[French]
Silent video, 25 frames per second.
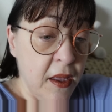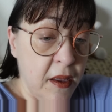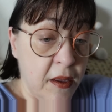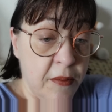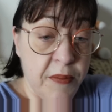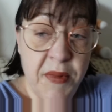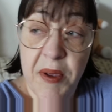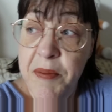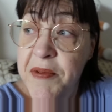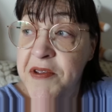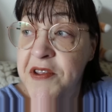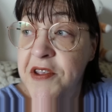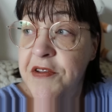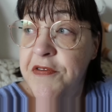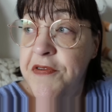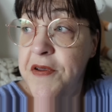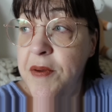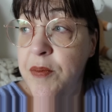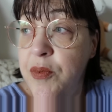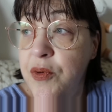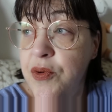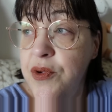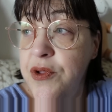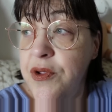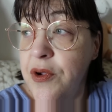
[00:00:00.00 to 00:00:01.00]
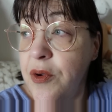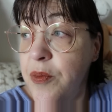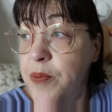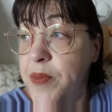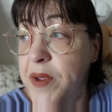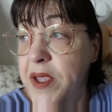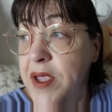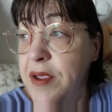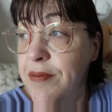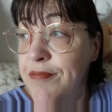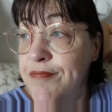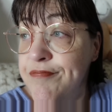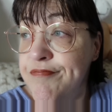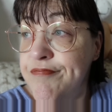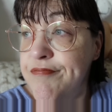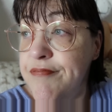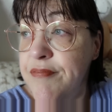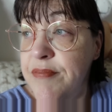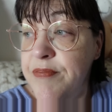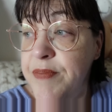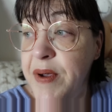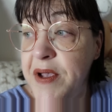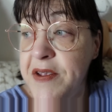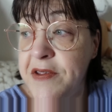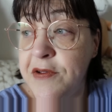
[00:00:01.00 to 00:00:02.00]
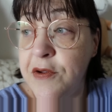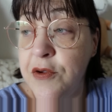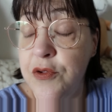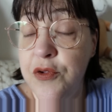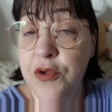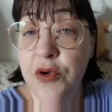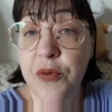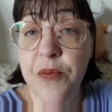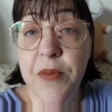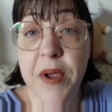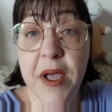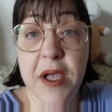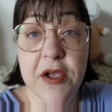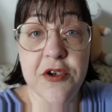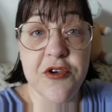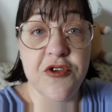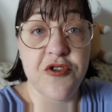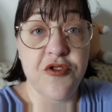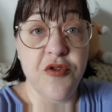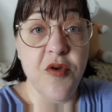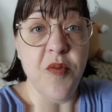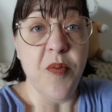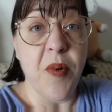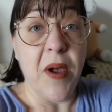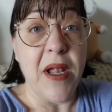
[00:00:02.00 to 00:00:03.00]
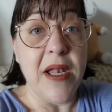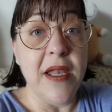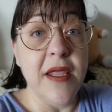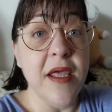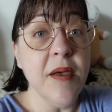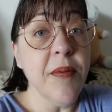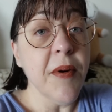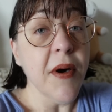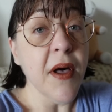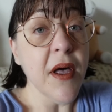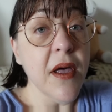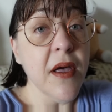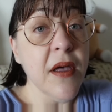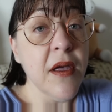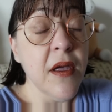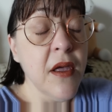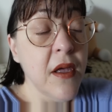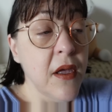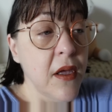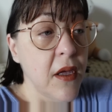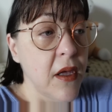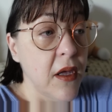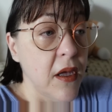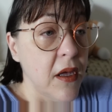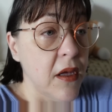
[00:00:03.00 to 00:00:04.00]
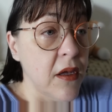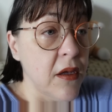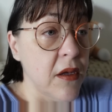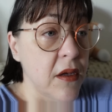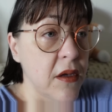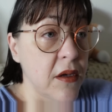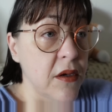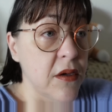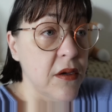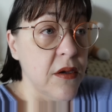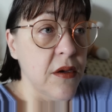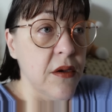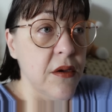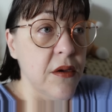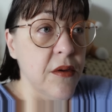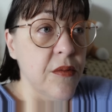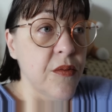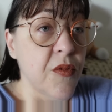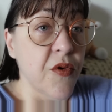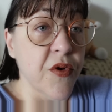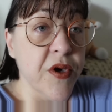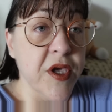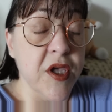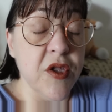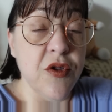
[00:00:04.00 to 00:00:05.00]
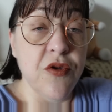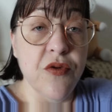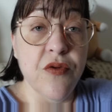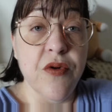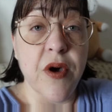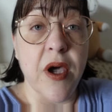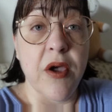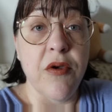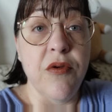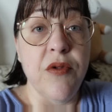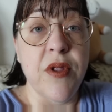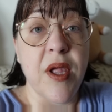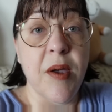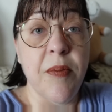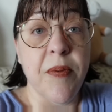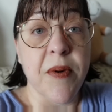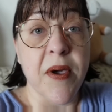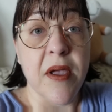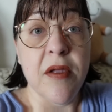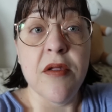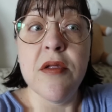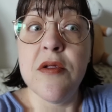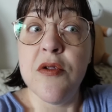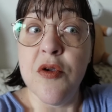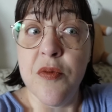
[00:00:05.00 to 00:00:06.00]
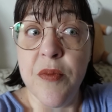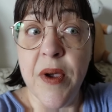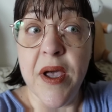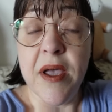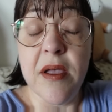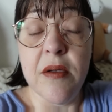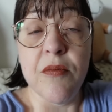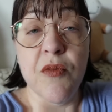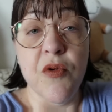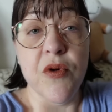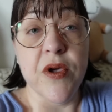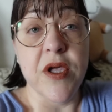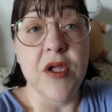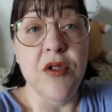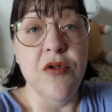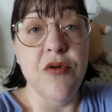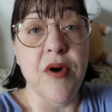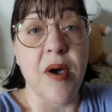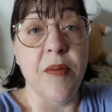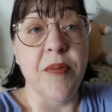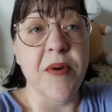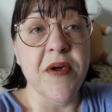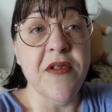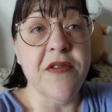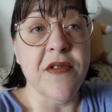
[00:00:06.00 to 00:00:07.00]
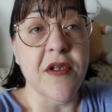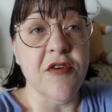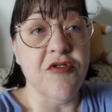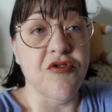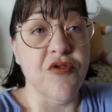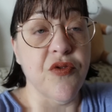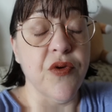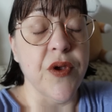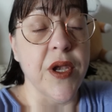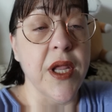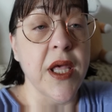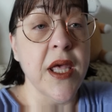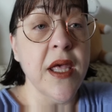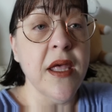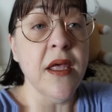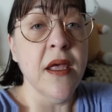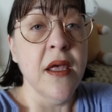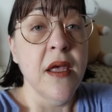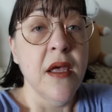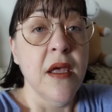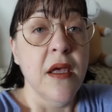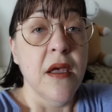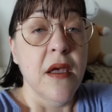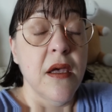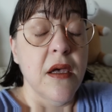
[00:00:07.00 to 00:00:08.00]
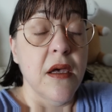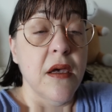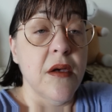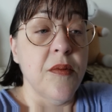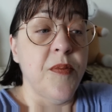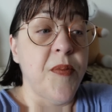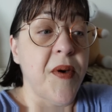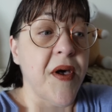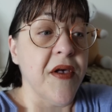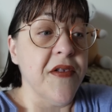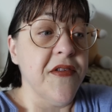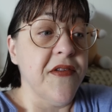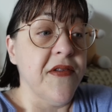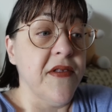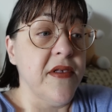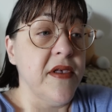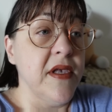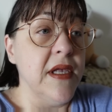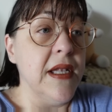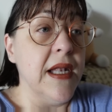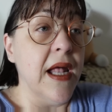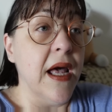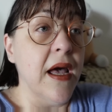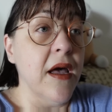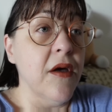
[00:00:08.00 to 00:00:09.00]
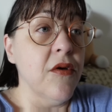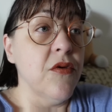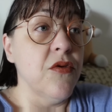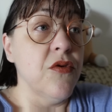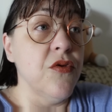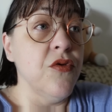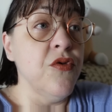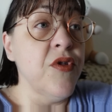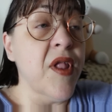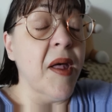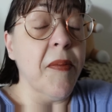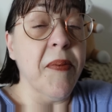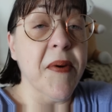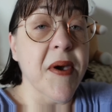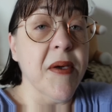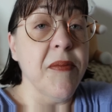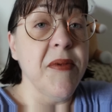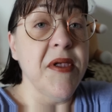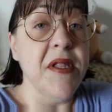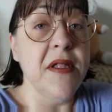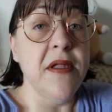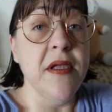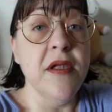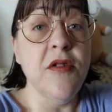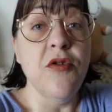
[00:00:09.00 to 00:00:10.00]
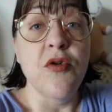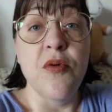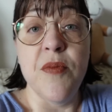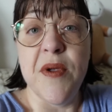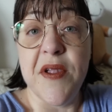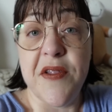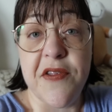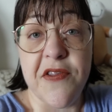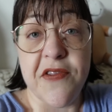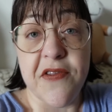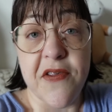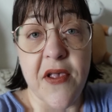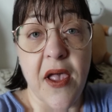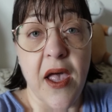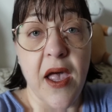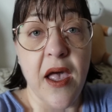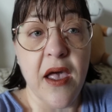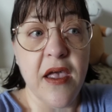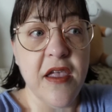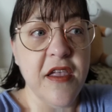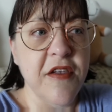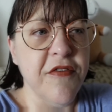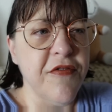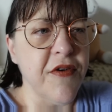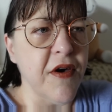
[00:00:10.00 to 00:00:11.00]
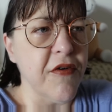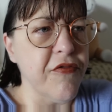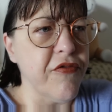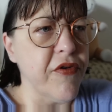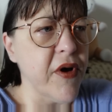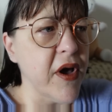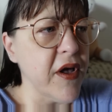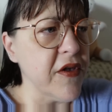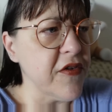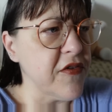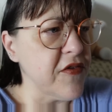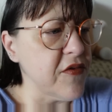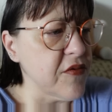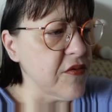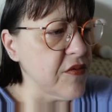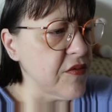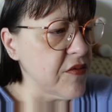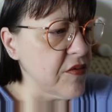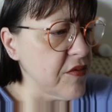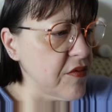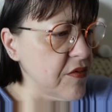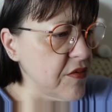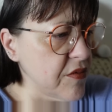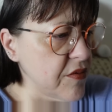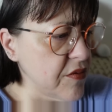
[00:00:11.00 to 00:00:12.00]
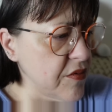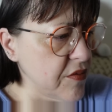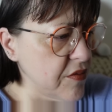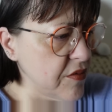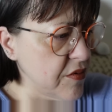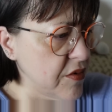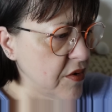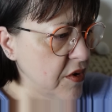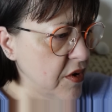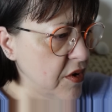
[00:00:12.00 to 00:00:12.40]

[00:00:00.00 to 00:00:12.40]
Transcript: Même s'il fait beau, tant pis. Parce que demain, je suis pas libre. Euh, mon kidou a une après demain et mon kidou a pris sa journée parce qu'il a une après-midi de médecin. Il va voir son